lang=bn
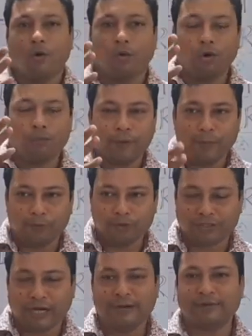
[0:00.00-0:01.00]
ওর বাবা
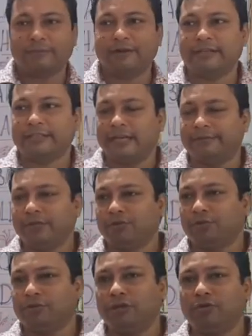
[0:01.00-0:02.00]
পোস্টাল ডিপার্টমেন্টে সার্ভিস
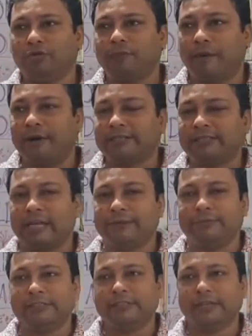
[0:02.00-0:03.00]
করতেন ওর বাবার
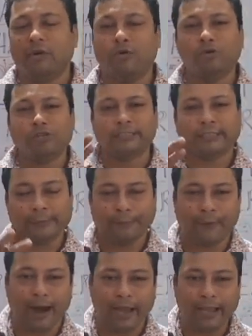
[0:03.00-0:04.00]
সার্ভিসটা ও যাতে
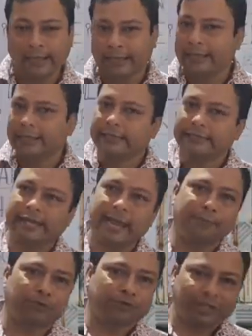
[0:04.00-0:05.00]
পায় সেই
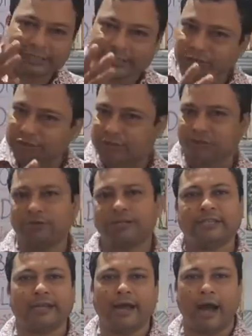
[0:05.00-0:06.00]
প্রত্যাশা যে ছিল না
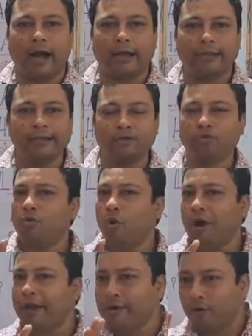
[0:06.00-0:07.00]
তা না কিন্তু ও
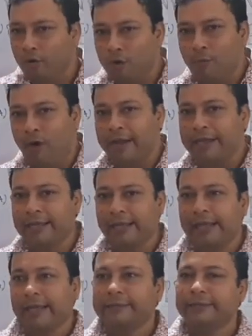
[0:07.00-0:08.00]
এরকম হয়নি
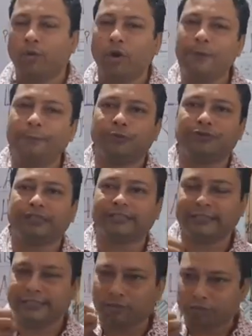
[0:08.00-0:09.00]
যে ওই
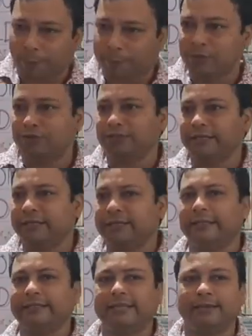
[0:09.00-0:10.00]
প্রত্যাশাতেই ও সব কিছু ছেড়ে
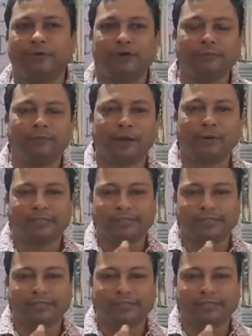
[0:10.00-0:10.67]
দিয়েছে এবং বাবার